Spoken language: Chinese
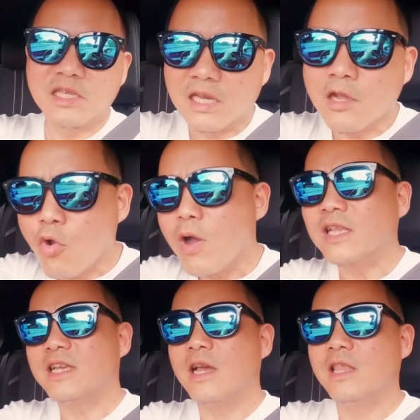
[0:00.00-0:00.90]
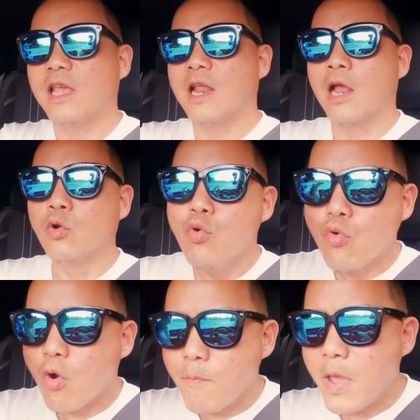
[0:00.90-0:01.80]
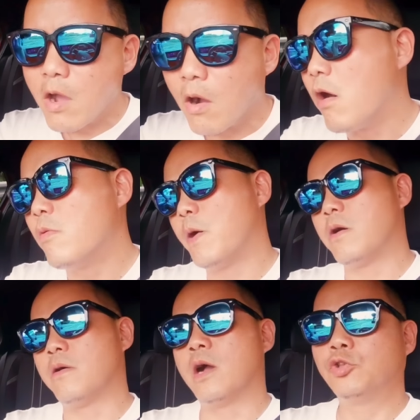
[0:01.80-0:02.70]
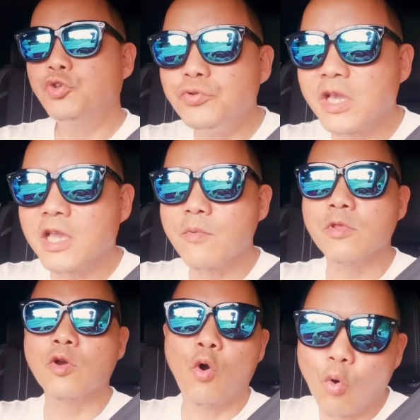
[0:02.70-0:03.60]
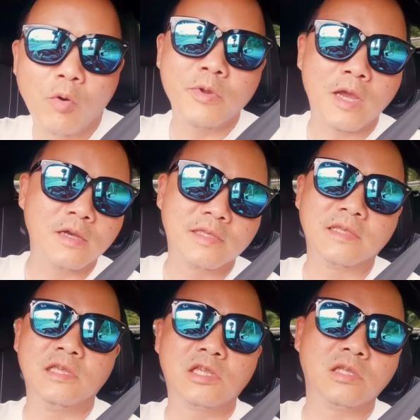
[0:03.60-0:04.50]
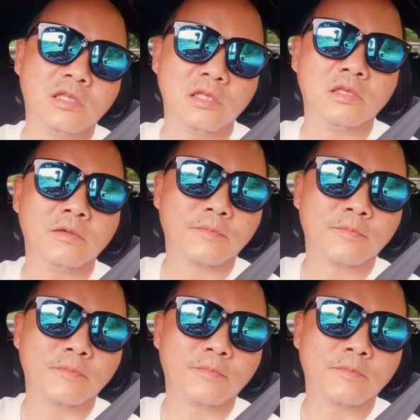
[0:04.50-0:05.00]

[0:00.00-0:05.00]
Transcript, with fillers: 讲得夸张一点啊，如果没有 OPPO 啊，剧院根本就活不到二十一世纪。